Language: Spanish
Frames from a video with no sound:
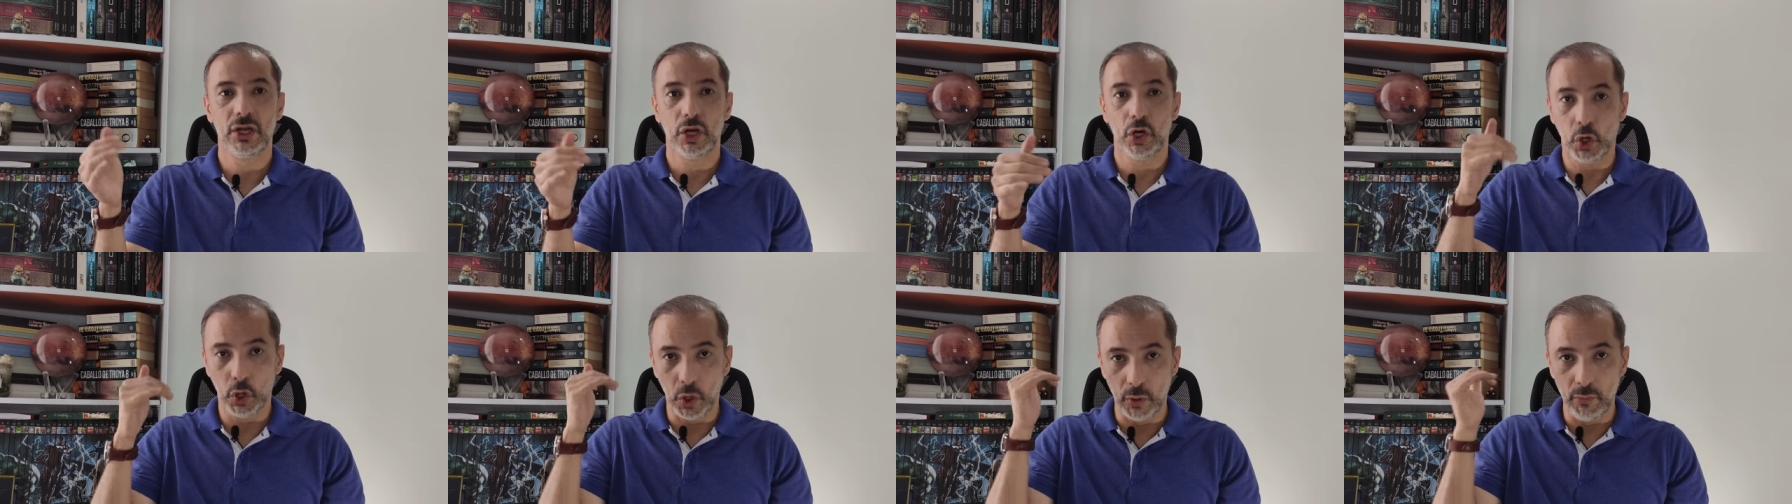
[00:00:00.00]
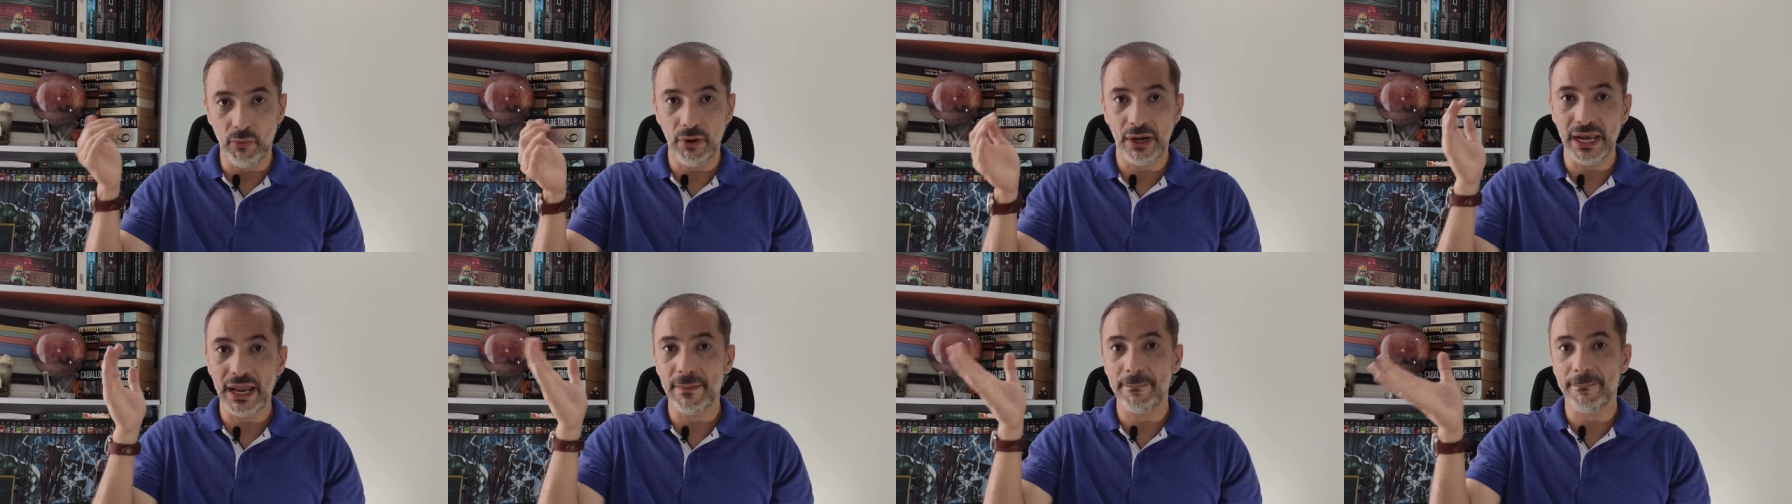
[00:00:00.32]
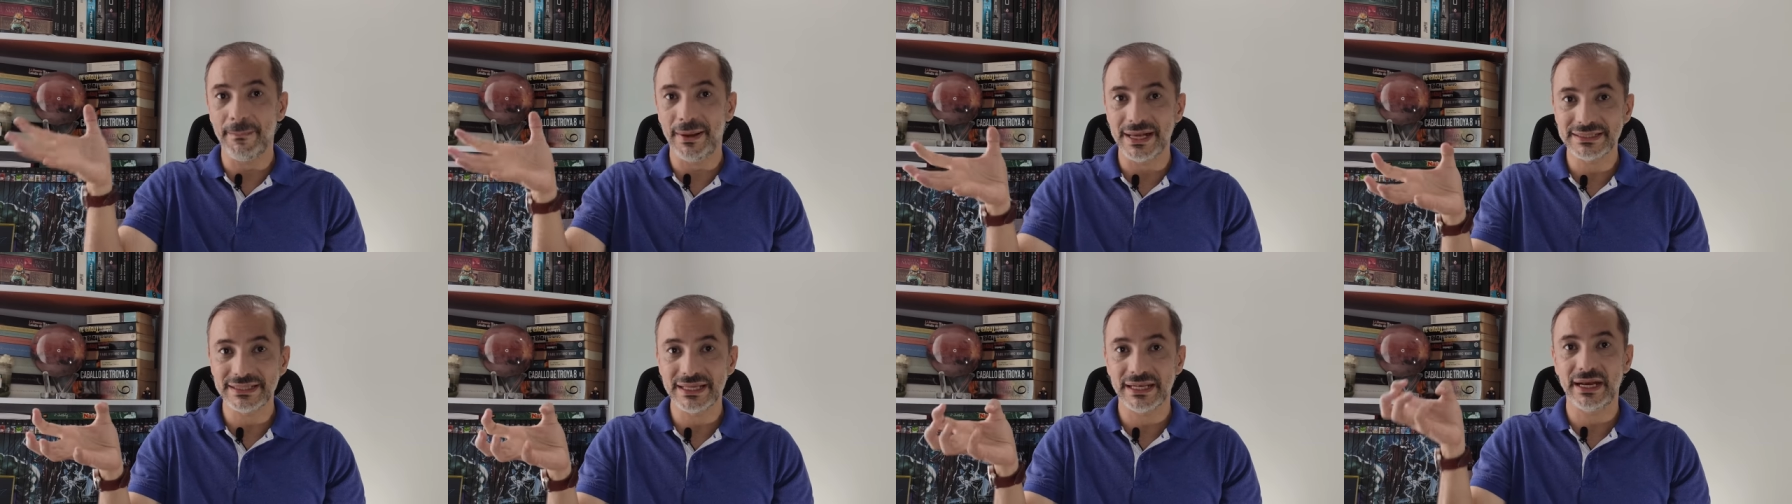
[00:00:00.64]
cómo la
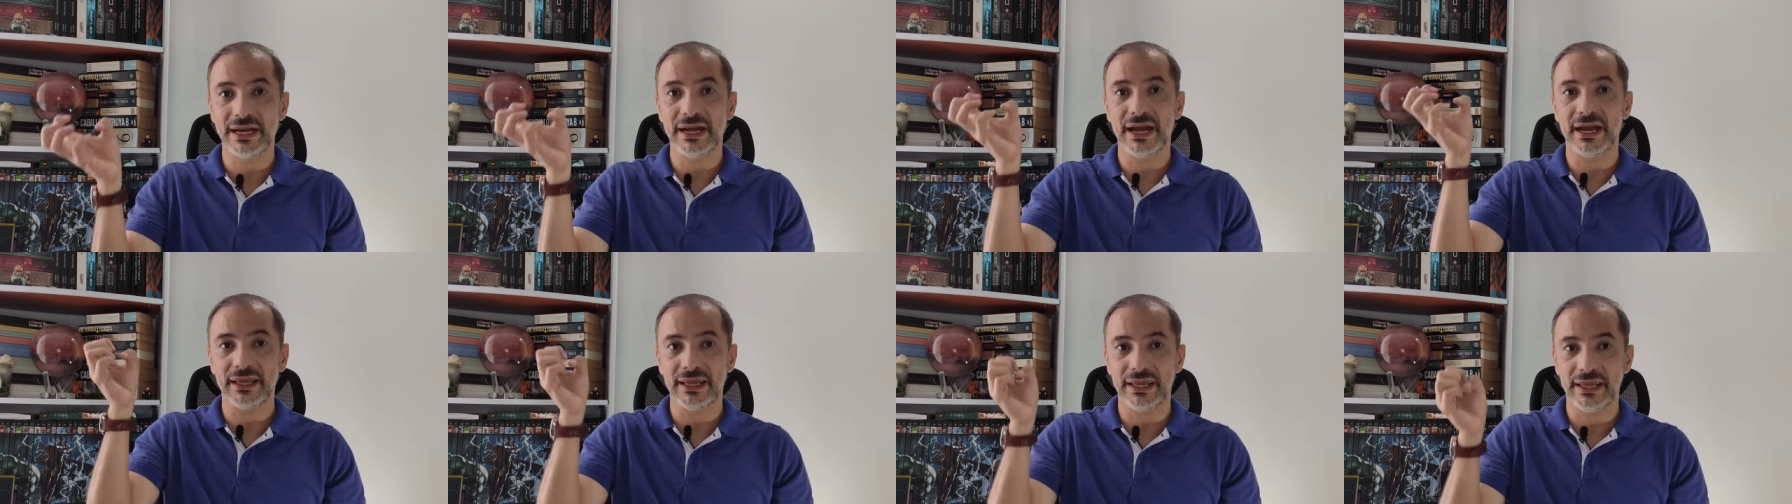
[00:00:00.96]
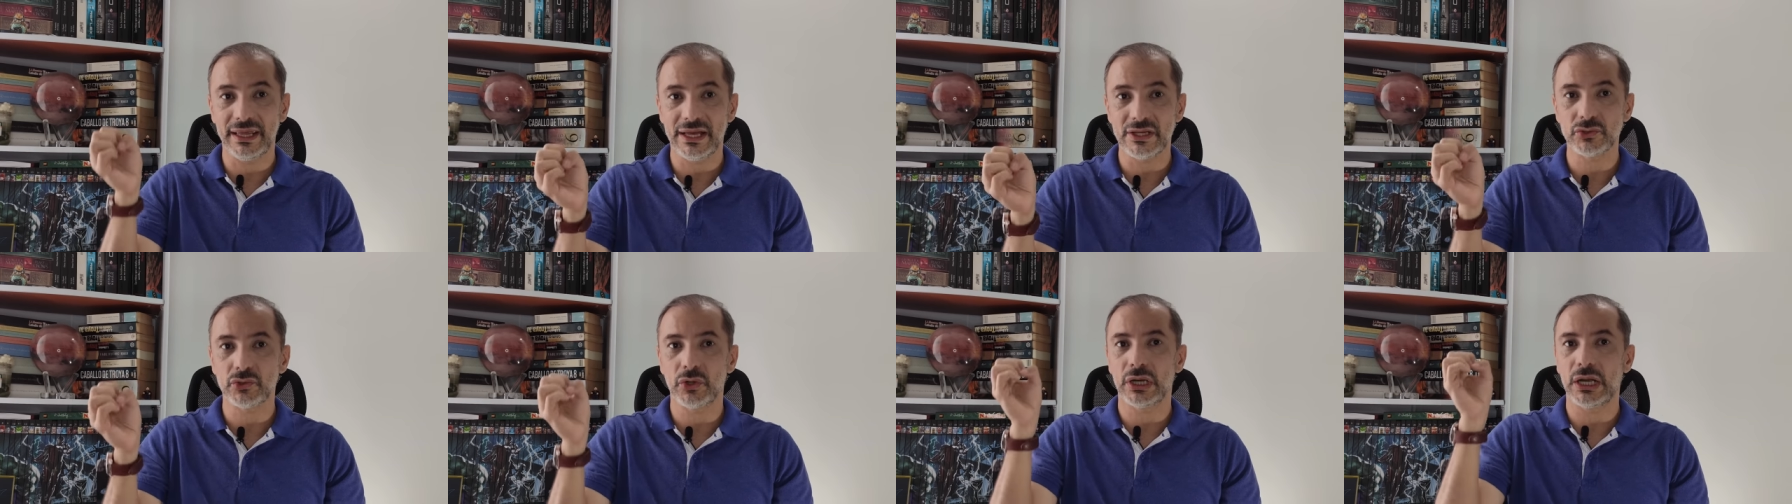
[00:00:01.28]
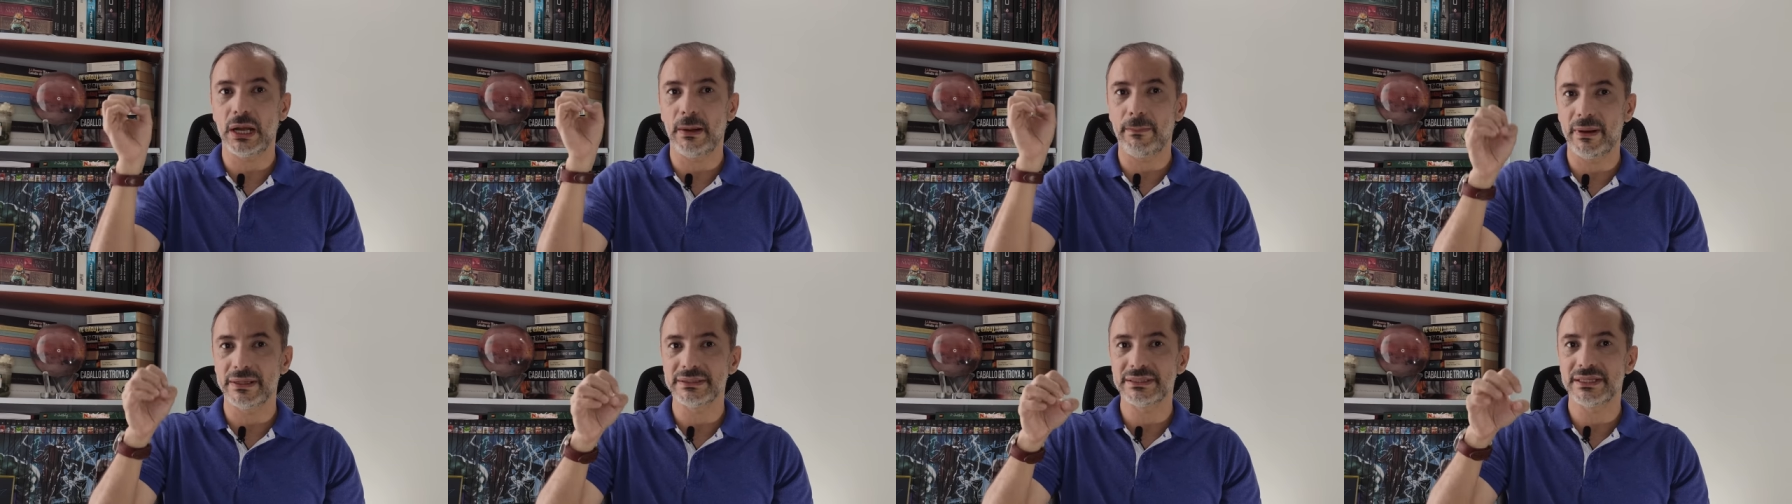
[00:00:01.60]
masa y la energía son
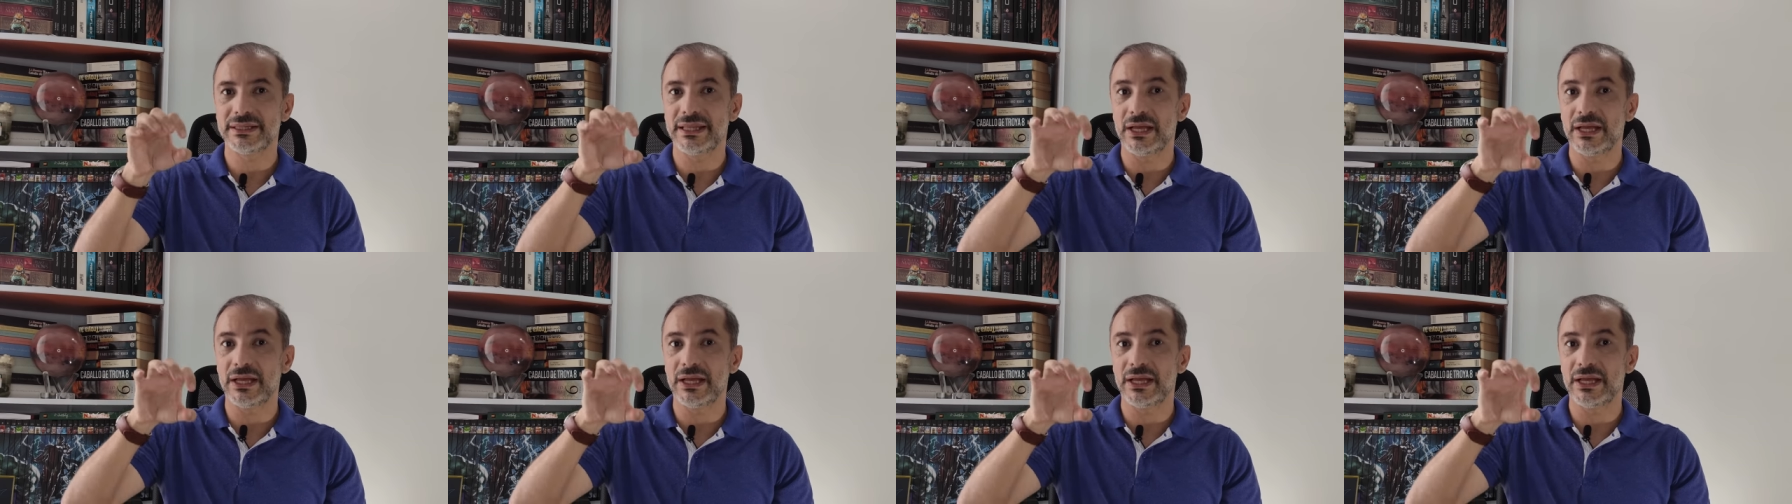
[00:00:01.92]
capaces